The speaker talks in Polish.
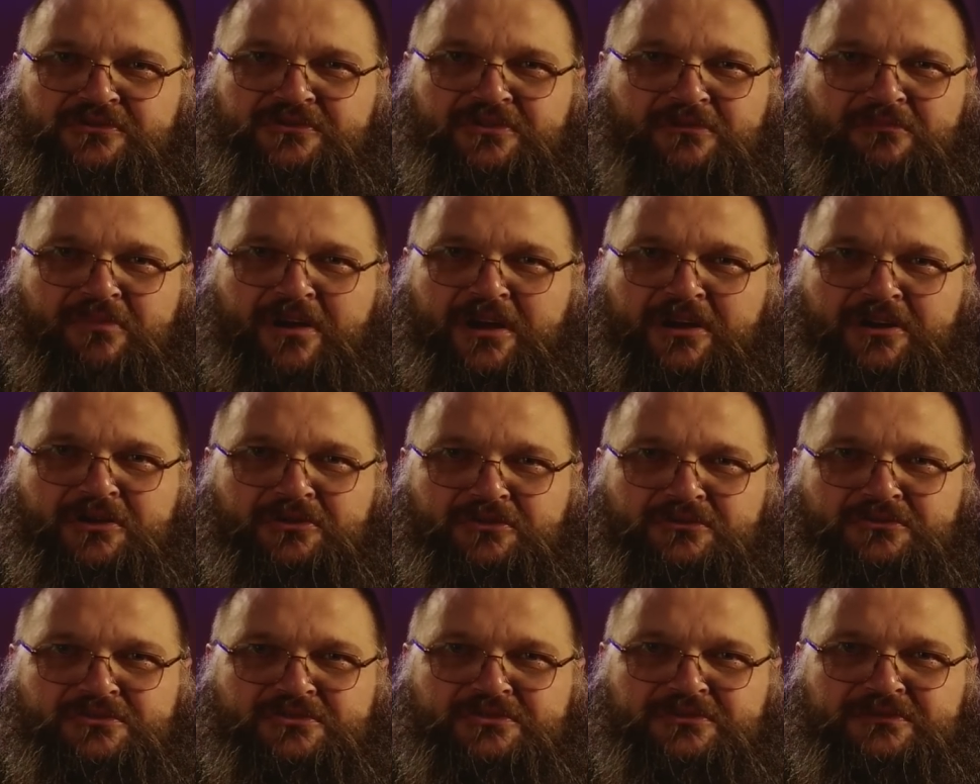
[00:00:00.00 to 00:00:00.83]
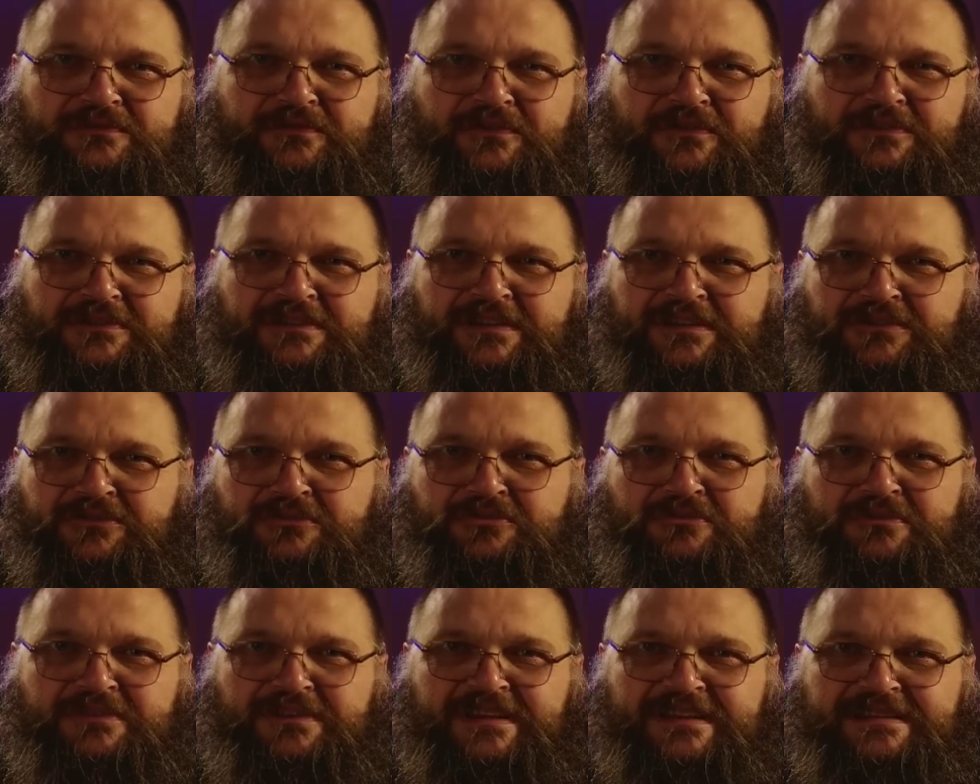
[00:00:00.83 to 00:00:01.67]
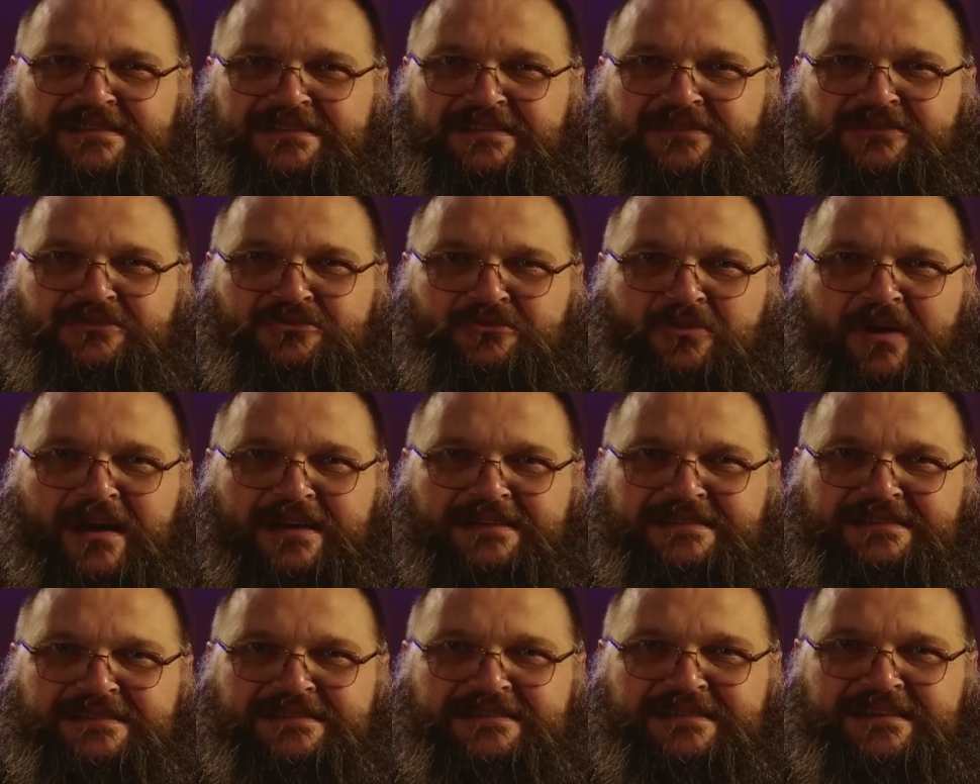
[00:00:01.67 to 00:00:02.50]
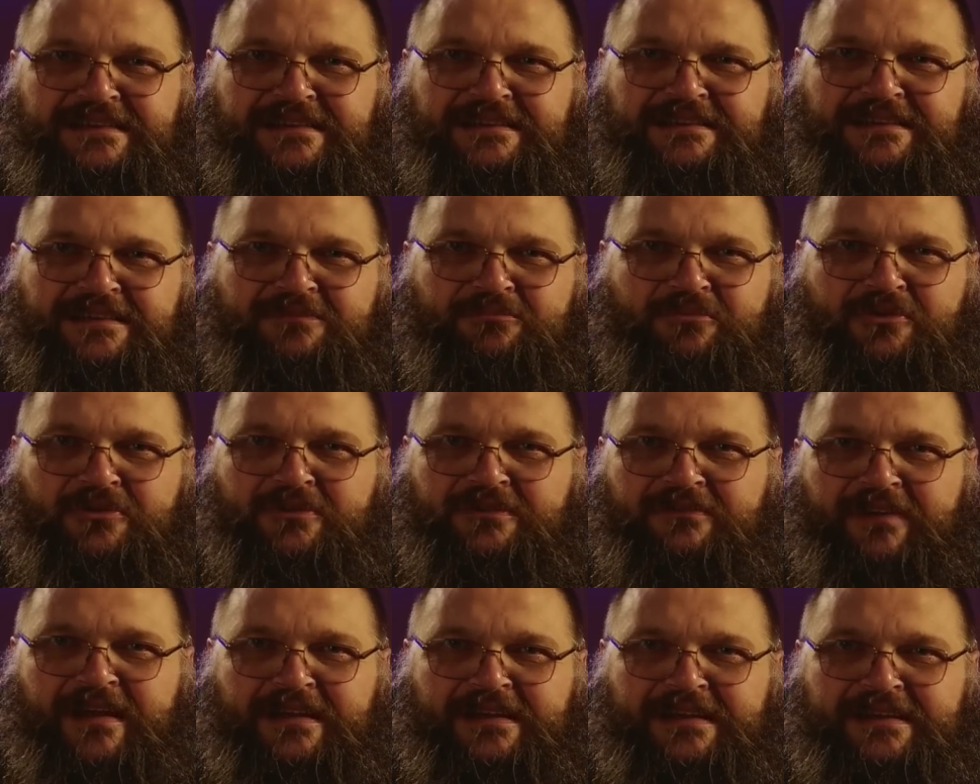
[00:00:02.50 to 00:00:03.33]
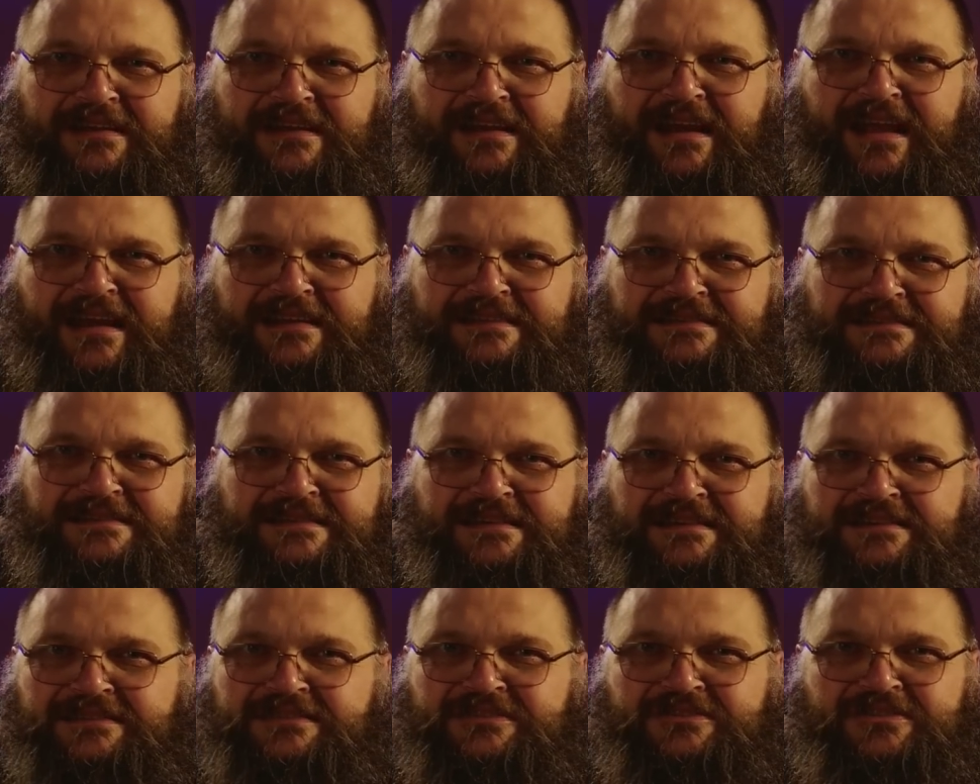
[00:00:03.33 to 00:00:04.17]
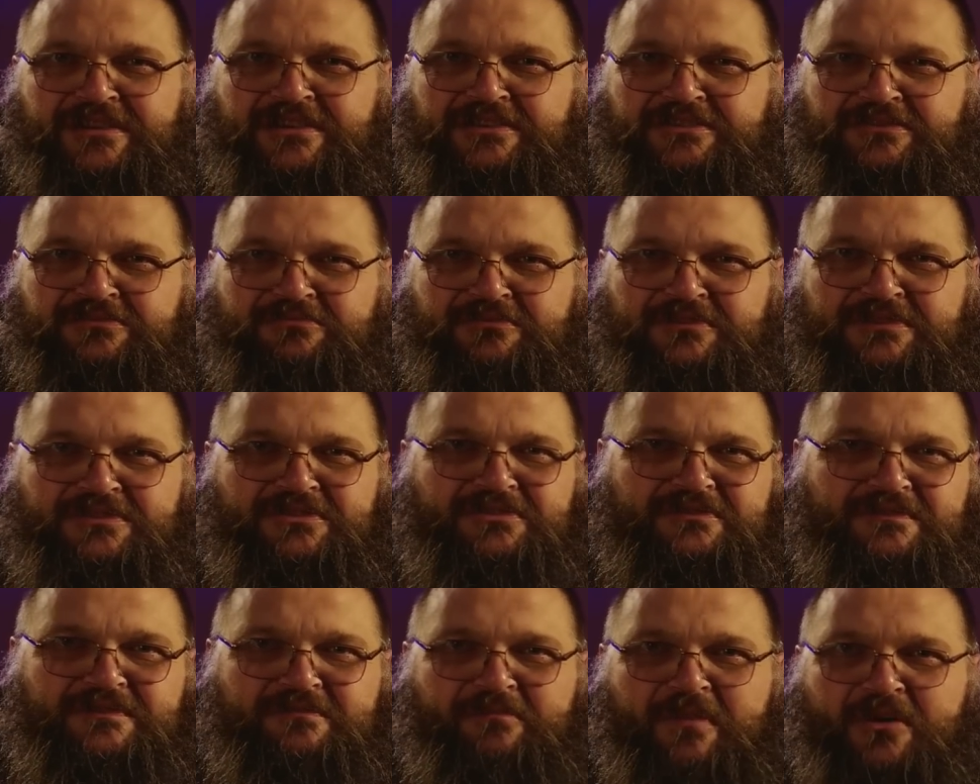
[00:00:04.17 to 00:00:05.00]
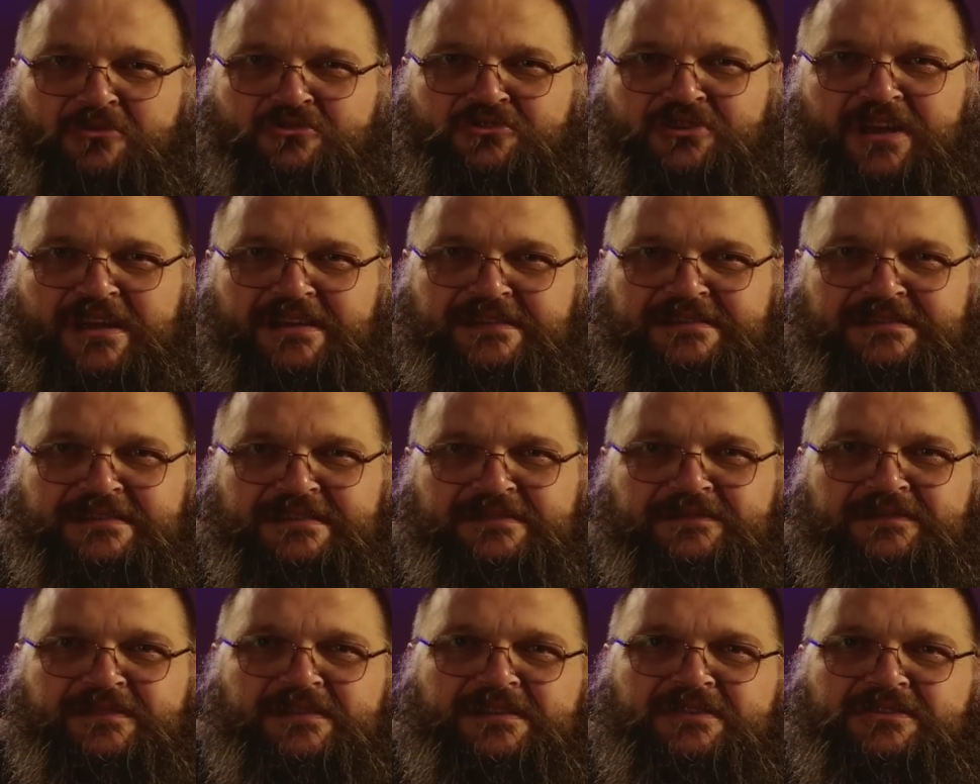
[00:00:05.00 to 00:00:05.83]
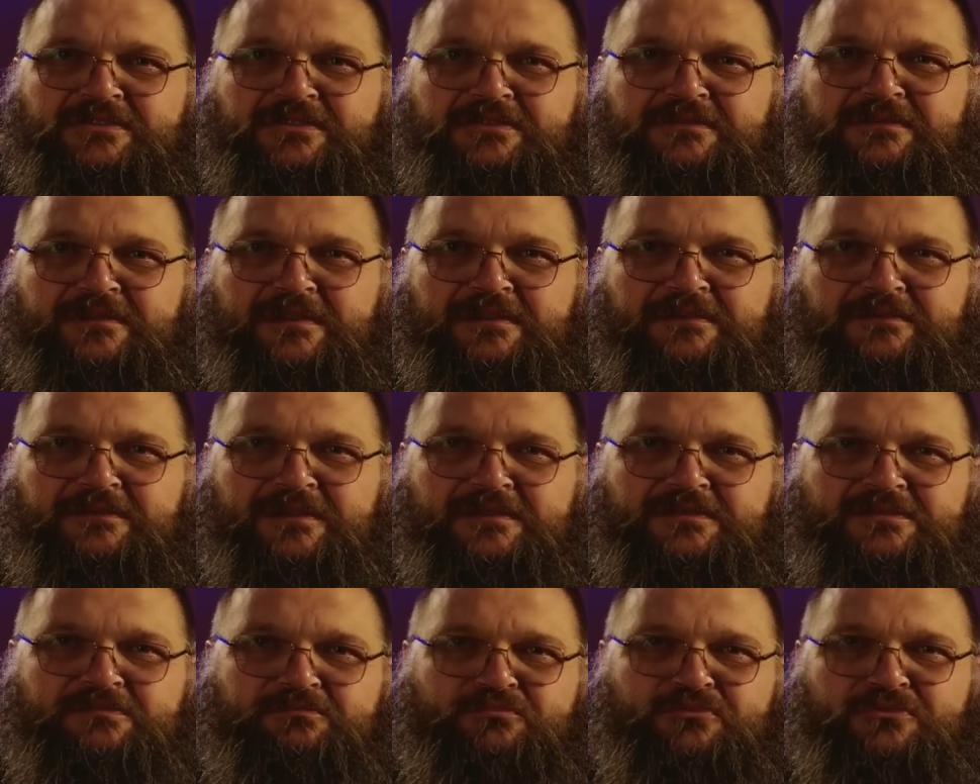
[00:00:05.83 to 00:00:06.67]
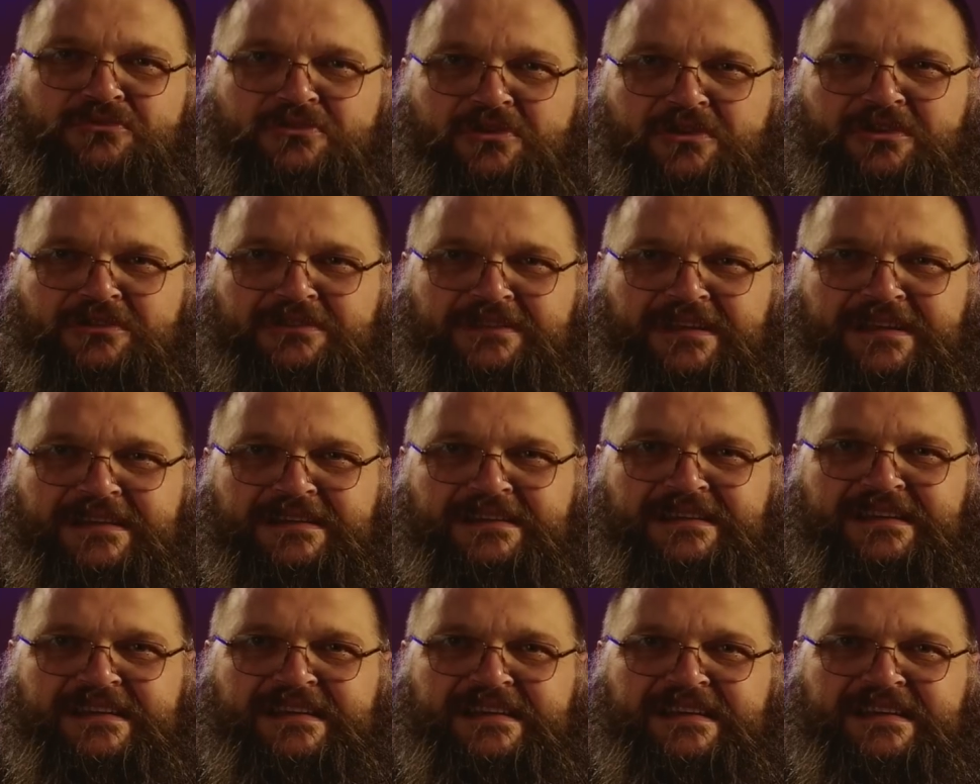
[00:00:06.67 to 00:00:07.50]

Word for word: to bankructwo, te trudne sytuacje, te porwane relacje z dziećmi, czy w małżeństwie, czy we, we wspólnotach.